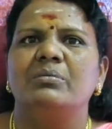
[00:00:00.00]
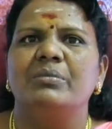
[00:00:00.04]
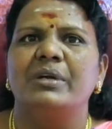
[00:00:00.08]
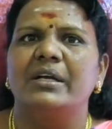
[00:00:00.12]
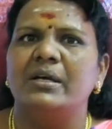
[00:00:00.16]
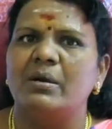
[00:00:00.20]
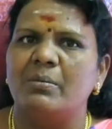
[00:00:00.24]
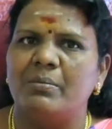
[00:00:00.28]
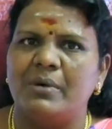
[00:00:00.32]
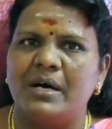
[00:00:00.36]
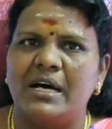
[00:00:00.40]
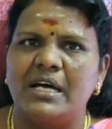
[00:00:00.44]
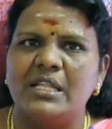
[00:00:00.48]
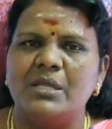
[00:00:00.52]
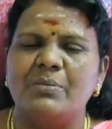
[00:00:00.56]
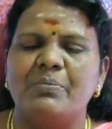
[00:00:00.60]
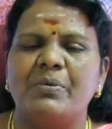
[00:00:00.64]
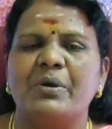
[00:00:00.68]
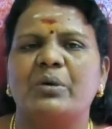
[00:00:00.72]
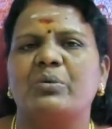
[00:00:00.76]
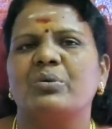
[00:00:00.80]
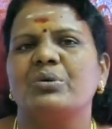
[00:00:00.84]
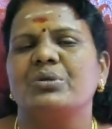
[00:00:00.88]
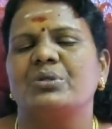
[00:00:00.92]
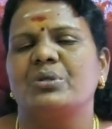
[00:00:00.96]
மிக
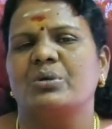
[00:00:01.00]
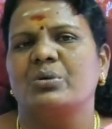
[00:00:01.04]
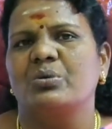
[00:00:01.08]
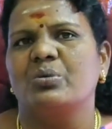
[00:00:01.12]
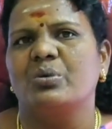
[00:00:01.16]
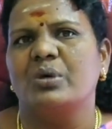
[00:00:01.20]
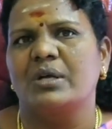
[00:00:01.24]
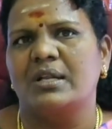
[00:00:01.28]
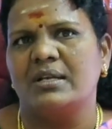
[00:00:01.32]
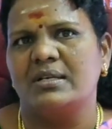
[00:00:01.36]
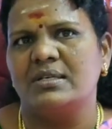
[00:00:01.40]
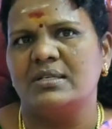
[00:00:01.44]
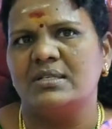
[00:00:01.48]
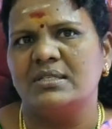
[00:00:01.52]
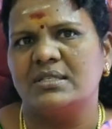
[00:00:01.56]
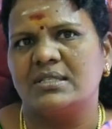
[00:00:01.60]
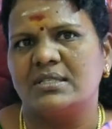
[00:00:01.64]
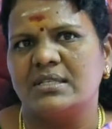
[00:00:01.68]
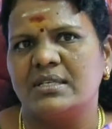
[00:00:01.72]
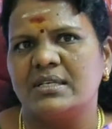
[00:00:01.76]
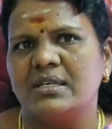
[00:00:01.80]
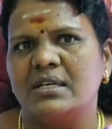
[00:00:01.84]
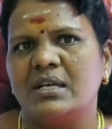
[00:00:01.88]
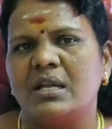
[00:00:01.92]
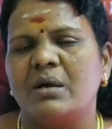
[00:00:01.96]
பாதிப்பை கொடுத்துருக்கும் உடல்நல
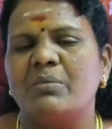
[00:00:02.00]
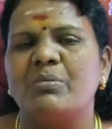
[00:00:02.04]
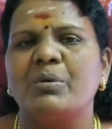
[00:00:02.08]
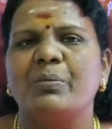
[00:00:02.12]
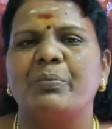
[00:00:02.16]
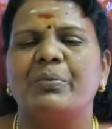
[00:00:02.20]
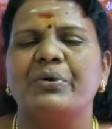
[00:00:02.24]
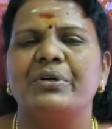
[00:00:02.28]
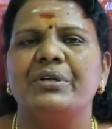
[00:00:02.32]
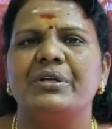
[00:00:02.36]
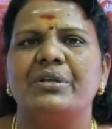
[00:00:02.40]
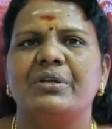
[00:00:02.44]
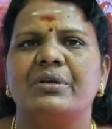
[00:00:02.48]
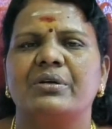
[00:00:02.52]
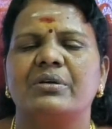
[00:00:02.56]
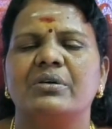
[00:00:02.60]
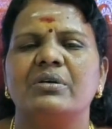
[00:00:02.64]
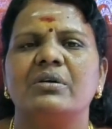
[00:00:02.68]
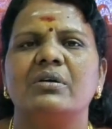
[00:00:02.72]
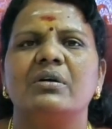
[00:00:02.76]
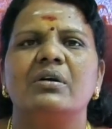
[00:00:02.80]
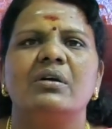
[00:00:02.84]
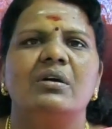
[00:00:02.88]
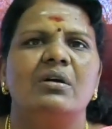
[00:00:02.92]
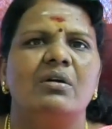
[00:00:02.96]
சரியில்லாமல்
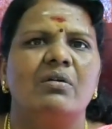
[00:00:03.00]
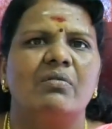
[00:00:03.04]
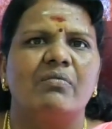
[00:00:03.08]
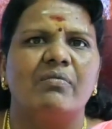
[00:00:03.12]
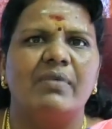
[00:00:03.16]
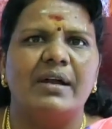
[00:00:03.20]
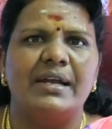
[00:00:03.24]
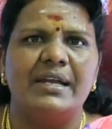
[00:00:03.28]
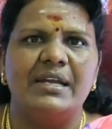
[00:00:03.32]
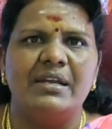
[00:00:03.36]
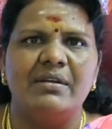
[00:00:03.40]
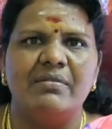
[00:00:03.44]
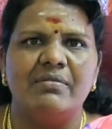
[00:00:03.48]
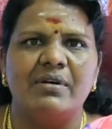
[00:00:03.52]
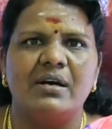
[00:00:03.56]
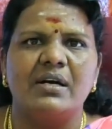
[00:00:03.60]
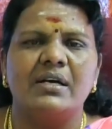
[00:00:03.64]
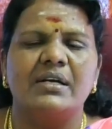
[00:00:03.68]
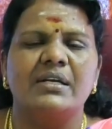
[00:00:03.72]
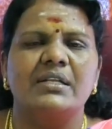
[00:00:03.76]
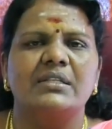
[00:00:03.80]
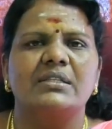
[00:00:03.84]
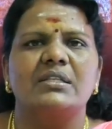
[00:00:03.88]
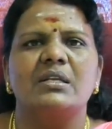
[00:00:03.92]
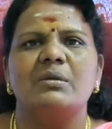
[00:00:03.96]
போயிருக்கு வண்டி
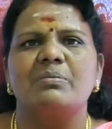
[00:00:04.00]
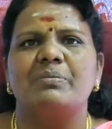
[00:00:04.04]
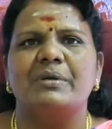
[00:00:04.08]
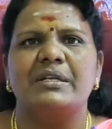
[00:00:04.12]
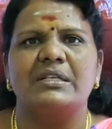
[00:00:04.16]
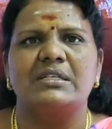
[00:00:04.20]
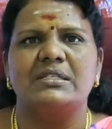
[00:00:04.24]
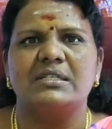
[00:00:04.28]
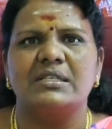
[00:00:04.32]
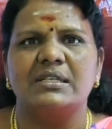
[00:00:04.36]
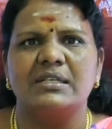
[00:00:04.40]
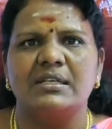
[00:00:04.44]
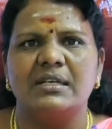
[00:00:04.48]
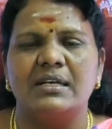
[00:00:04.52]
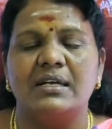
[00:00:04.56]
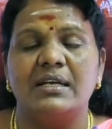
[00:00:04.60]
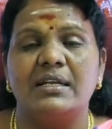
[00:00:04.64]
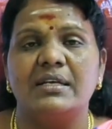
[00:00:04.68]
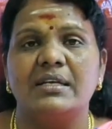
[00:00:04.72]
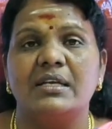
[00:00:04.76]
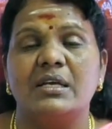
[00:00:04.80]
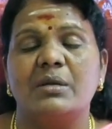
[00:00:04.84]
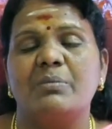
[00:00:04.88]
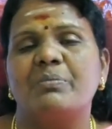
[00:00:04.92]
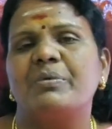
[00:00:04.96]
வாகனத்தில் பிரச்சனைகள்
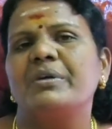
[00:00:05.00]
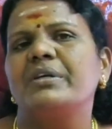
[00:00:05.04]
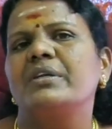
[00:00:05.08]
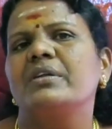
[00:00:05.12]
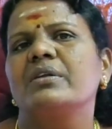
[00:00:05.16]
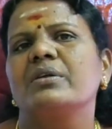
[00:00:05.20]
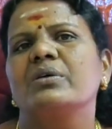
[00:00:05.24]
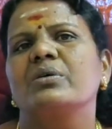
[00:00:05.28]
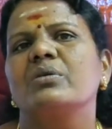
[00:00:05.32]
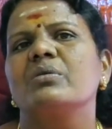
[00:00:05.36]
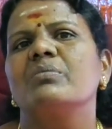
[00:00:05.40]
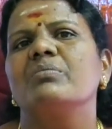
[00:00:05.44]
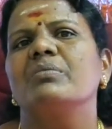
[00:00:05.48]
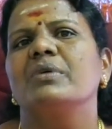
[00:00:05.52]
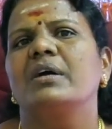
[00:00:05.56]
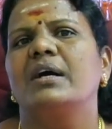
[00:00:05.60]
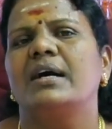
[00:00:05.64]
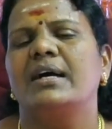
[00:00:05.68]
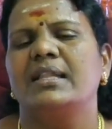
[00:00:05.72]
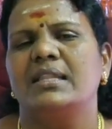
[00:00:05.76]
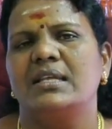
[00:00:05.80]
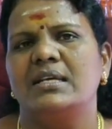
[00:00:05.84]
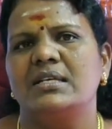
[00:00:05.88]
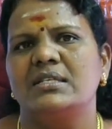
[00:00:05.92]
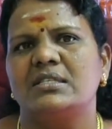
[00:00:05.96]
எல்லாம் ஏற்பட்டிருக்கும்
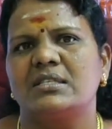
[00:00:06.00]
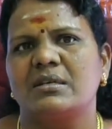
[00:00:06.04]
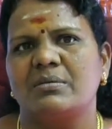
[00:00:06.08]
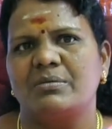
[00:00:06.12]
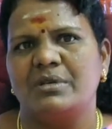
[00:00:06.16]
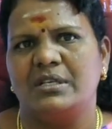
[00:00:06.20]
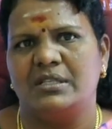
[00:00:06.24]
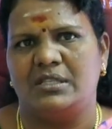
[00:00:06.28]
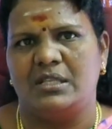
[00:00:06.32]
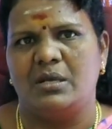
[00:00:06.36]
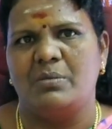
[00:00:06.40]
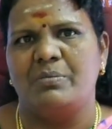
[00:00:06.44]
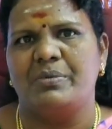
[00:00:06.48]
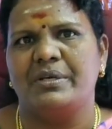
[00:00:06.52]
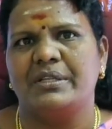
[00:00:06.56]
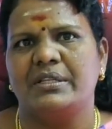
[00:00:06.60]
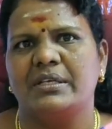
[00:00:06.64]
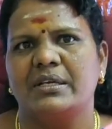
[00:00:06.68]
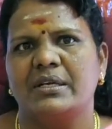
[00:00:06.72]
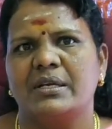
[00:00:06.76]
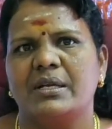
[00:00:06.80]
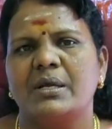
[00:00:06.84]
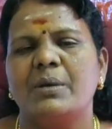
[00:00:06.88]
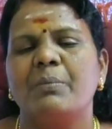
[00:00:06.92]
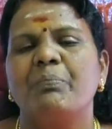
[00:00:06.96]
அதே சமயத்தில்
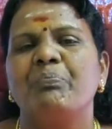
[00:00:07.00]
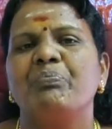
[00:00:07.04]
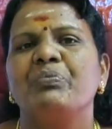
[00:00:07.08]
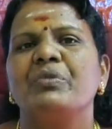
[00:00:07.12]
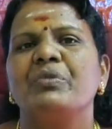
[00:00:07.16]
பார்த்திங்கன்னா